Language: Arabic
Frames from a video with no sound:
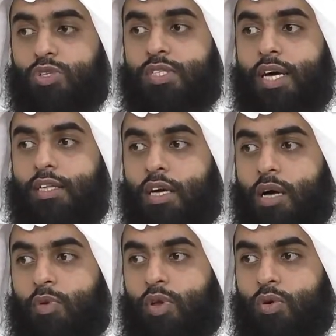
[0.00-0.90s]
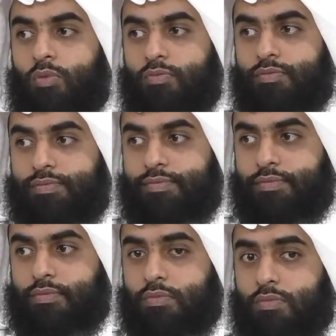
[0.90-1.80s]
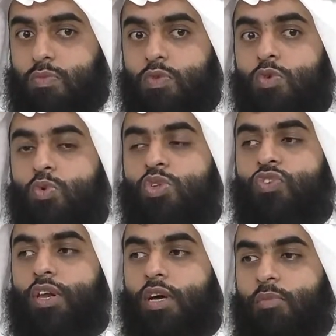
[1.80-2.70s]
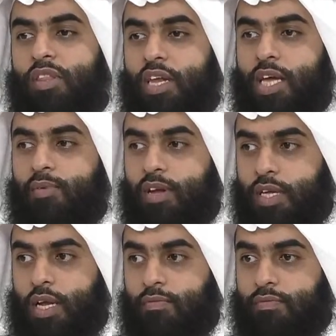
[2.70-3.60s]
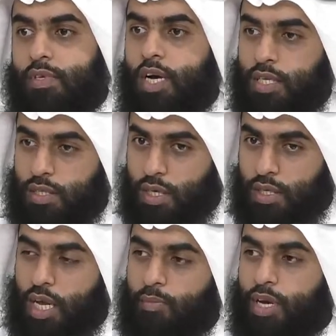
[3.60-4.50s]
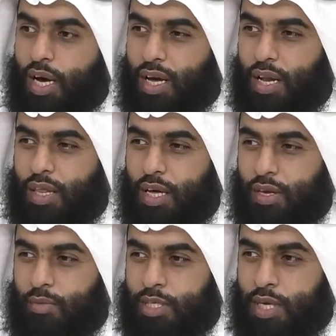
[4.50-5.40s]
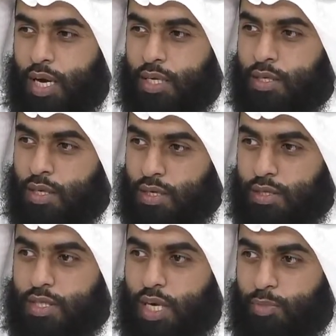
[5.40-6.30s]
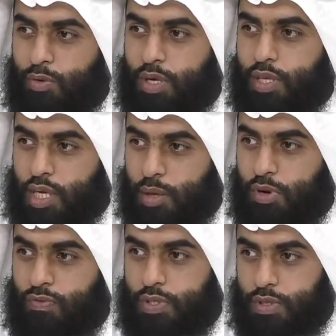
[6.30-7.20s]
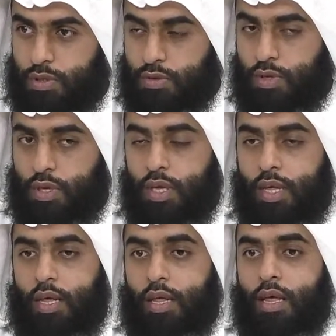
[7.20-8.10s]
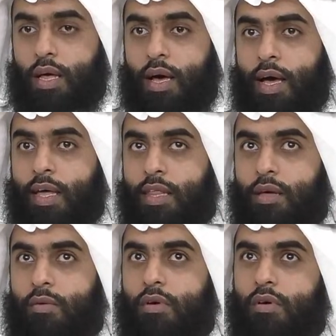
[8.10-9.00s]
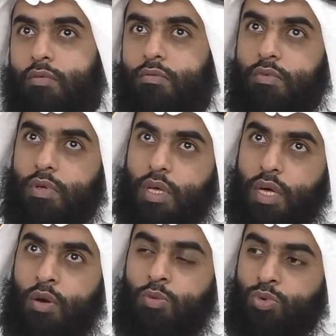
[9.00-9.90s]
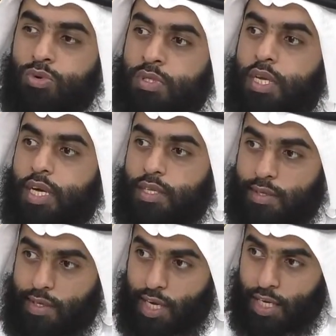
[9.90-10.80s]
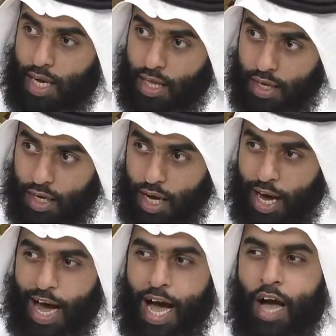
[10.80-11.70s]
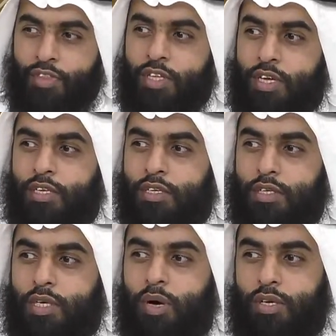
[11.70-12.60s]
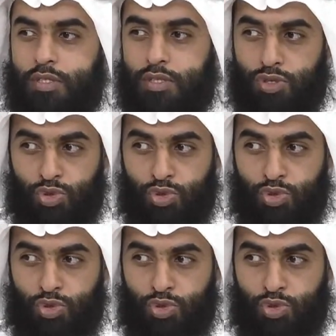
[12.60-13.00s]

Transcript: ساعتين قبل النوم وتفرغ المثانة قبل لا تنام عشان تقدر تنام لك على الاقل ثلاث اربع ساعات سحبه واحده قبل الفجر. هذا اذا الامور سلكت يعني هذا عاده كبار السن